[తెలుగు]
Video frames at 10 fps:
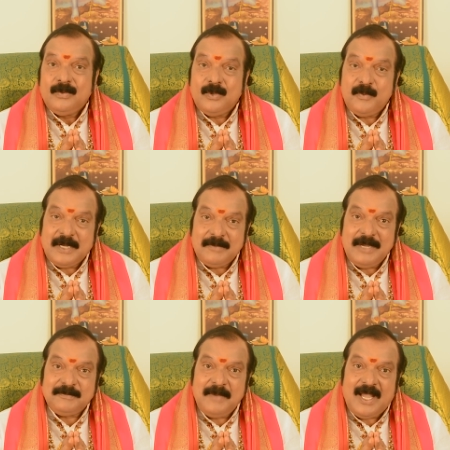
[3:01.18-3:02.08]
ఓ
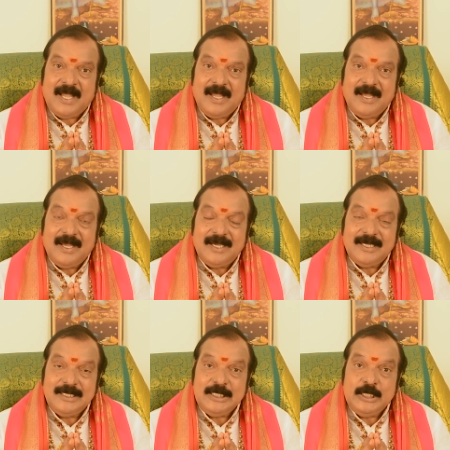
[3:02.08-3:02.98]
పరమాత్మ
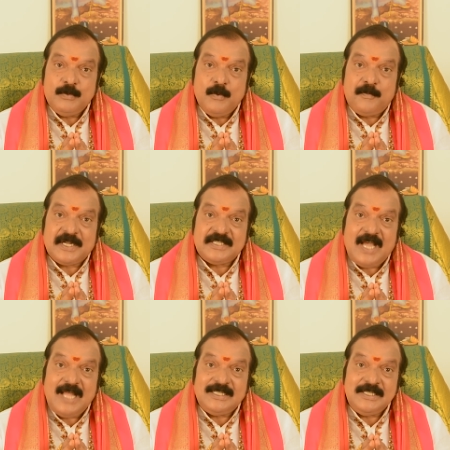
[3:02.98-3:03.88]
నీవు
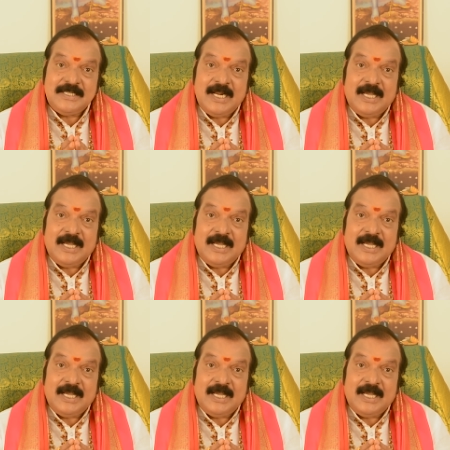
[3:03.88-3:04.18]
ప్రసాదించిన